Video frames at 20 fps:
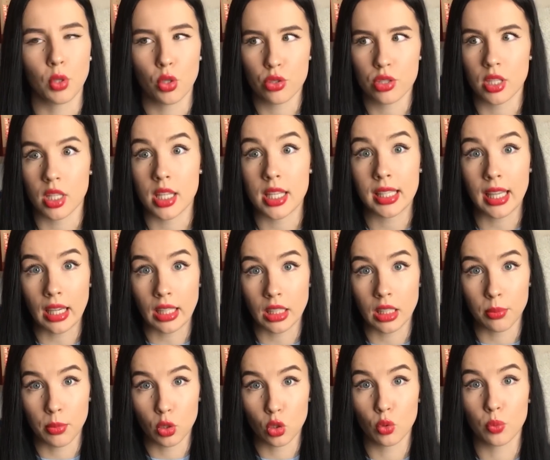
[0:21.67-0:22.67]
просто
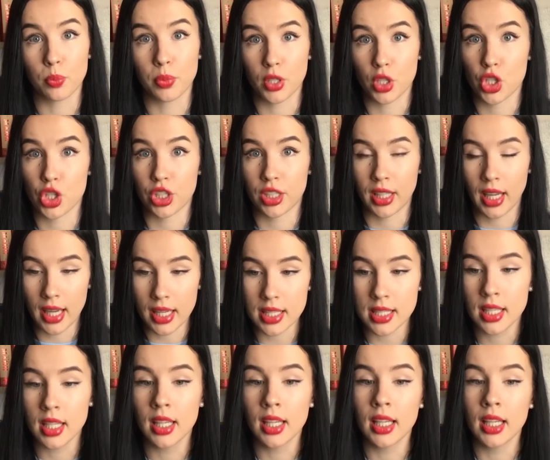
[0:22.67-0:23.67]
никак не могу
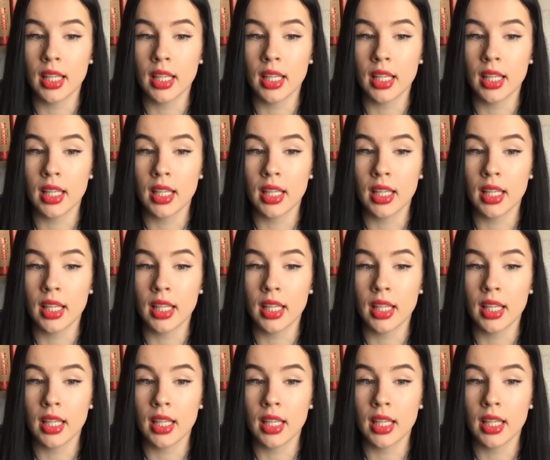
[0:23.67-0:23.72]
прочитать,